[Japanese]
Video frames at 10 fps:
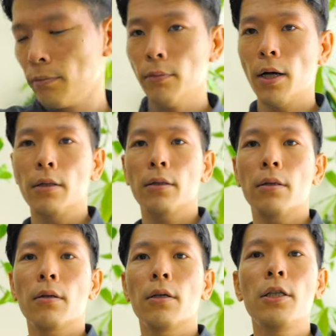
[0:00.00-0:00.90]
まあ、
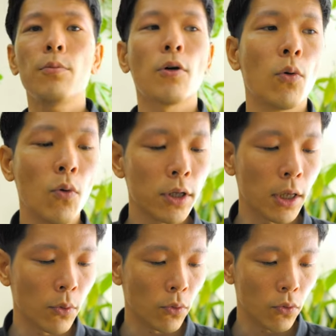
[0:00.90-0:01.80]
いつもはね、大き
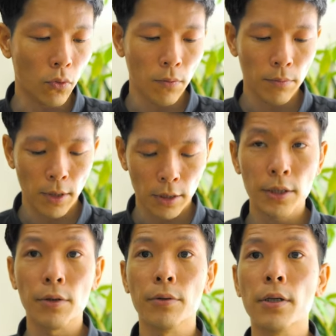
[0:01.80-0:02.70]
なノートを出し
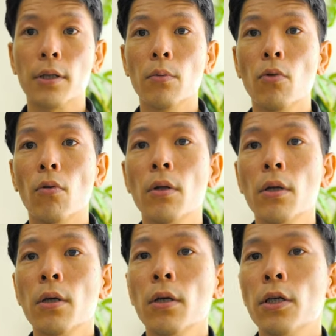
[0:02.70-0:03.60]
てるんですけども、
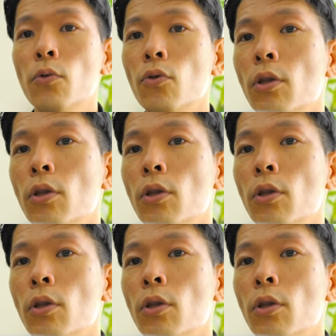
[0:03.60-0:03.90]
人によっ